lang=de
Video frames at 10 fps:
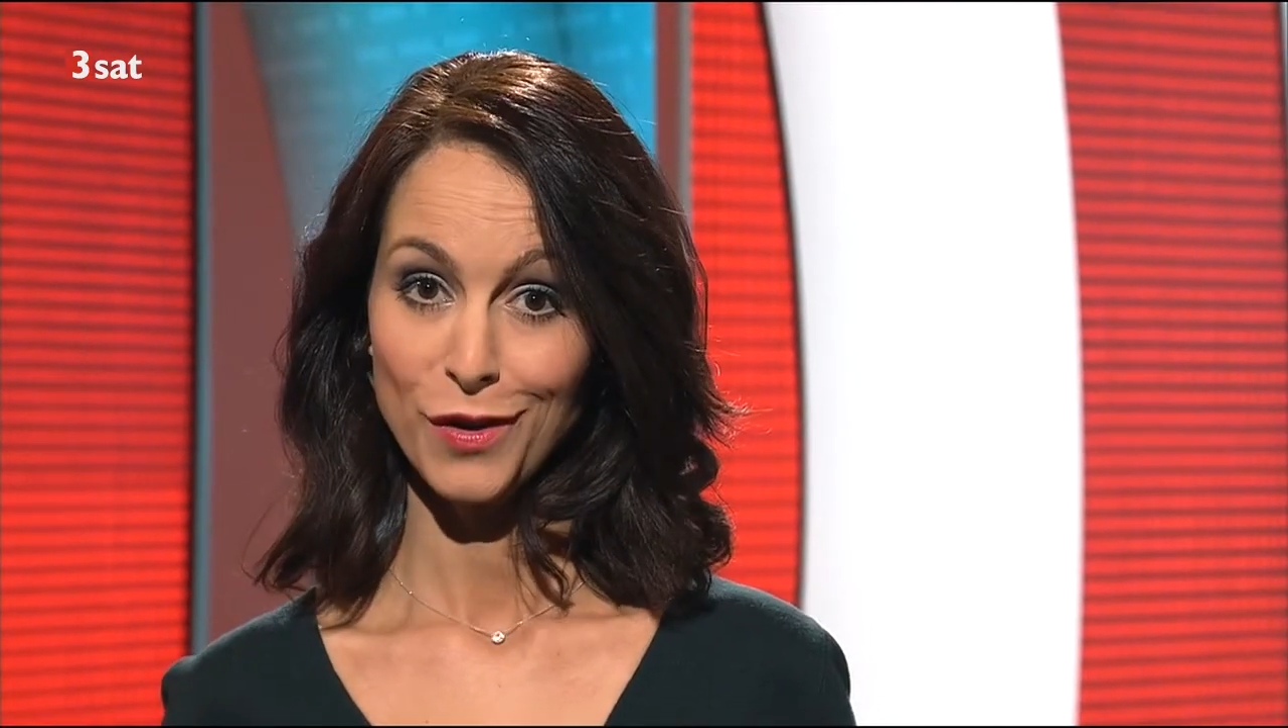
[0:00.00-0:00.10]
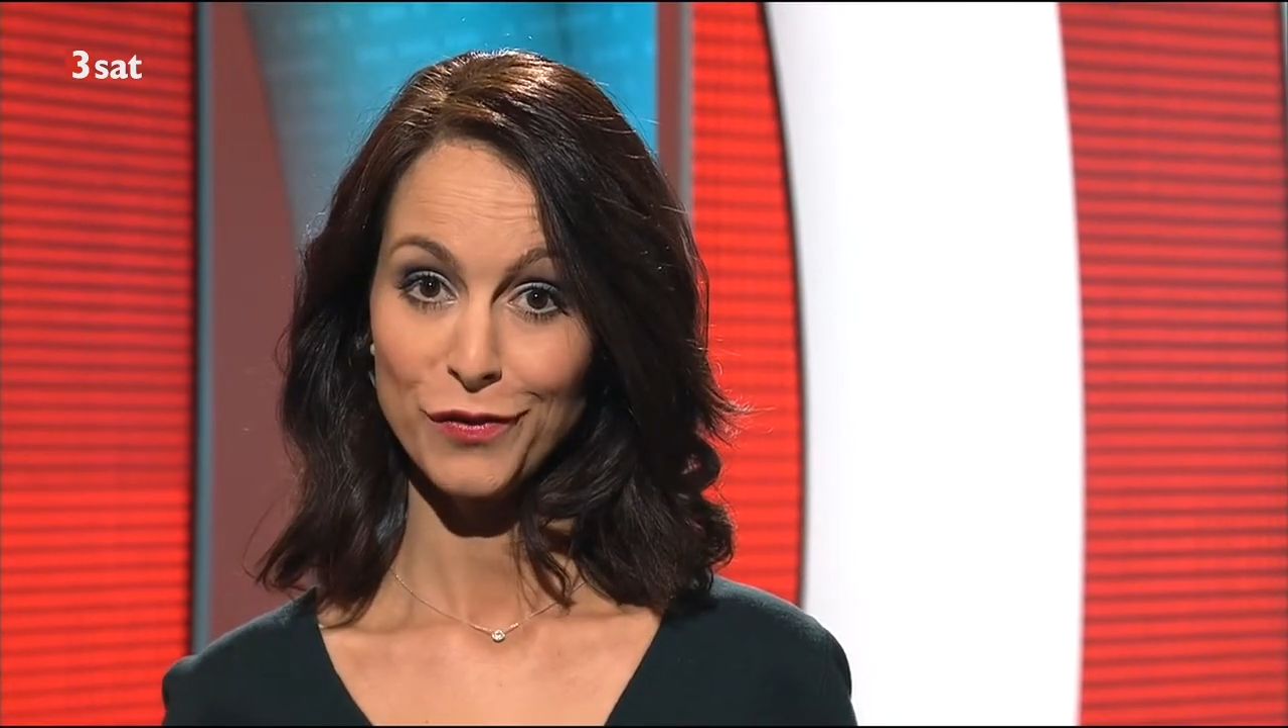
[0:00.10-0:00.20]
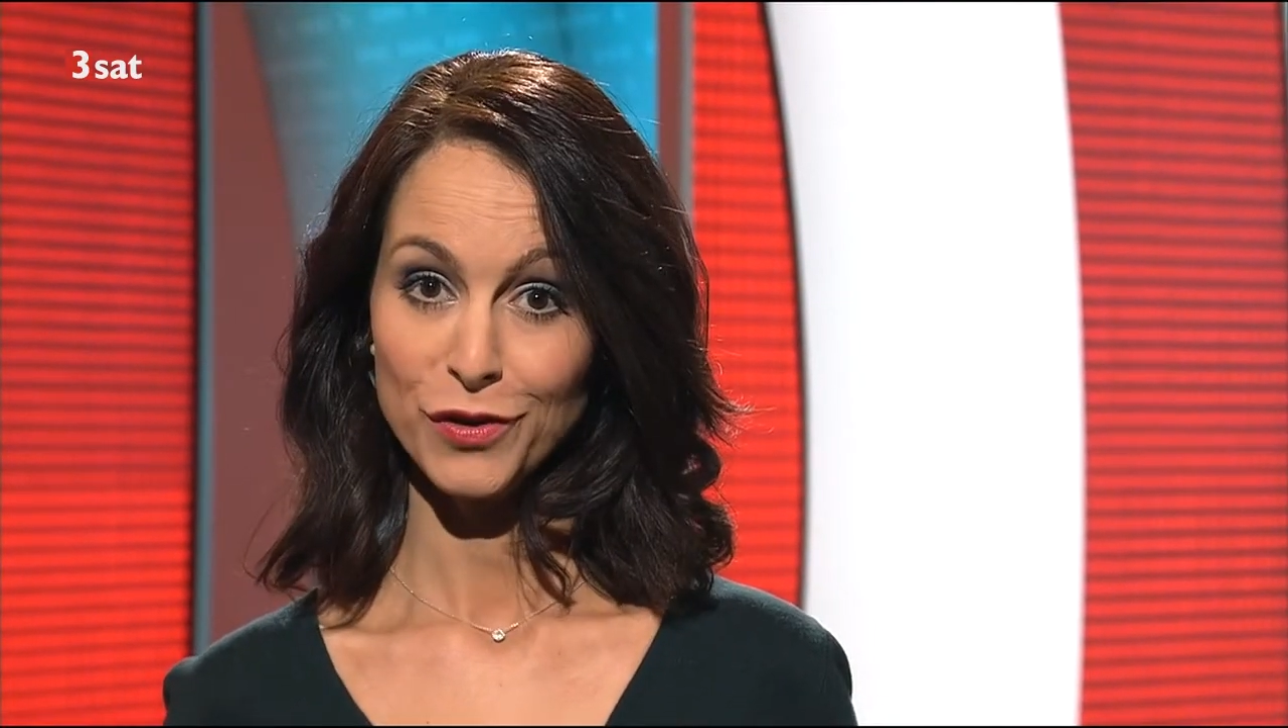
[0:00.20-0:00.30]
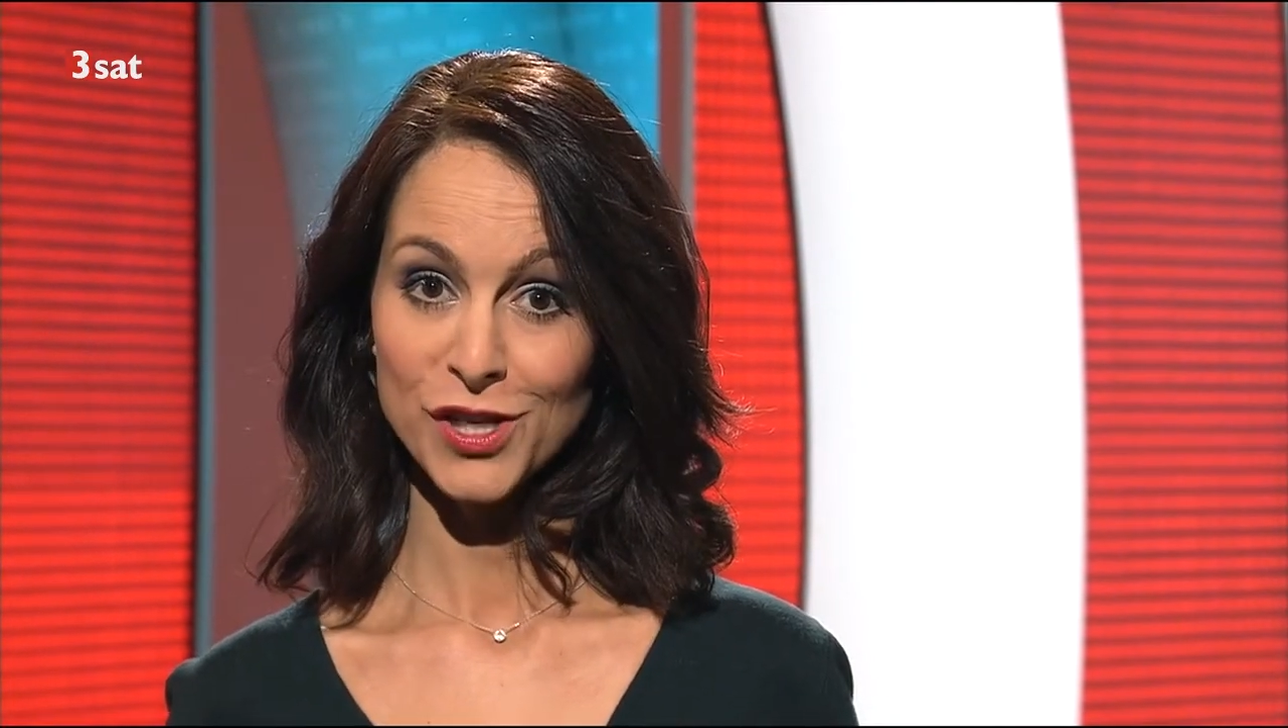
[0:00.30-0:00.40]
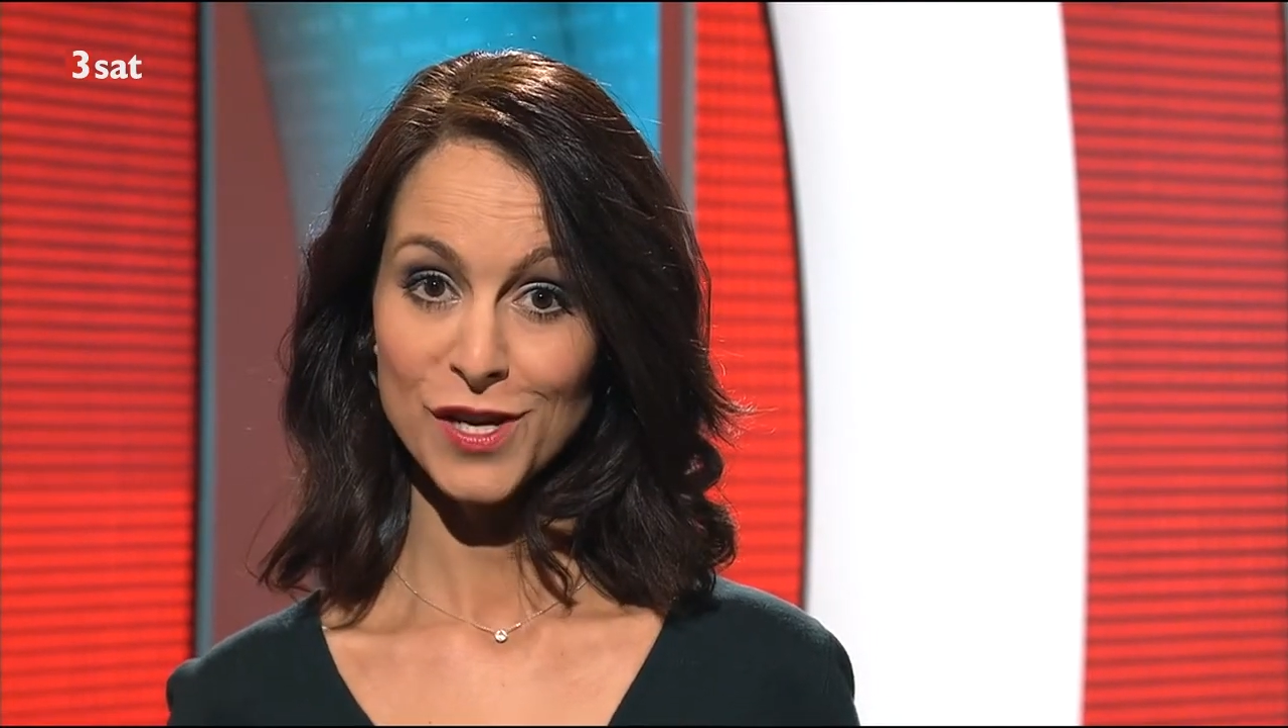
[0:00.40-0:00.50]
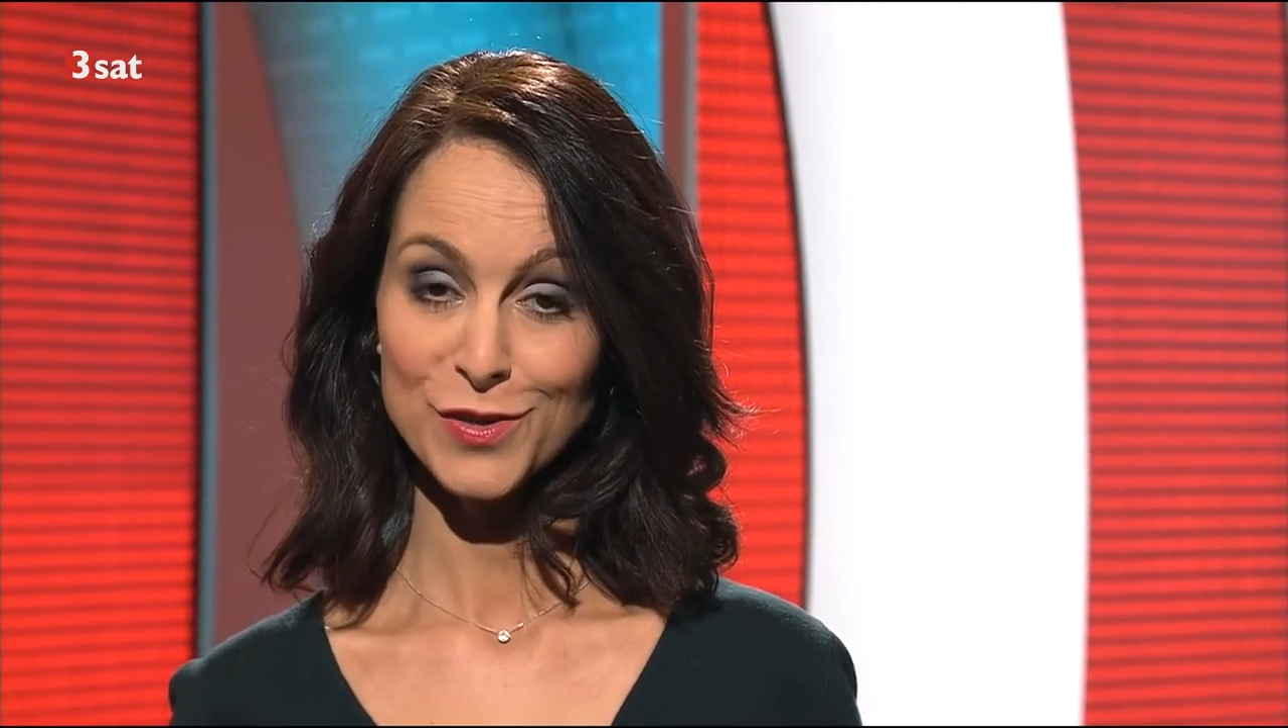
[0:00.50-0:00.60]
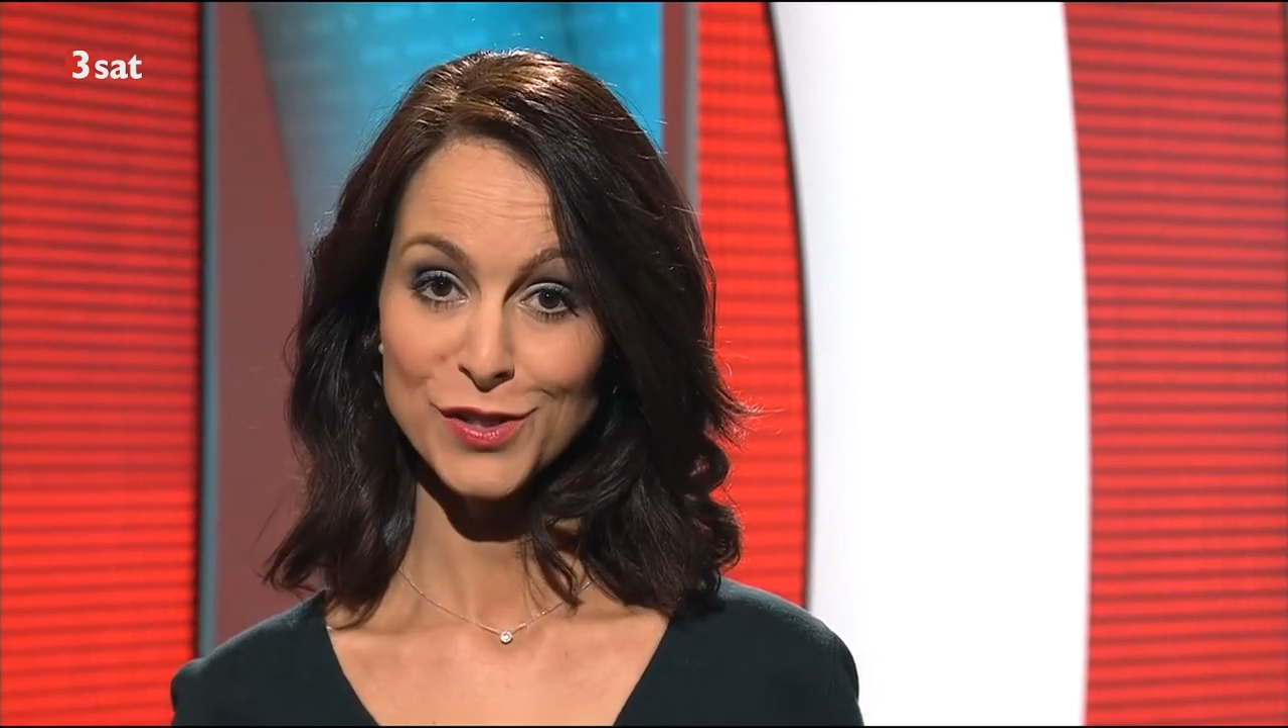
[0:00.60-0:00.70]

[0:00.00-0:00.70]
Forscher aus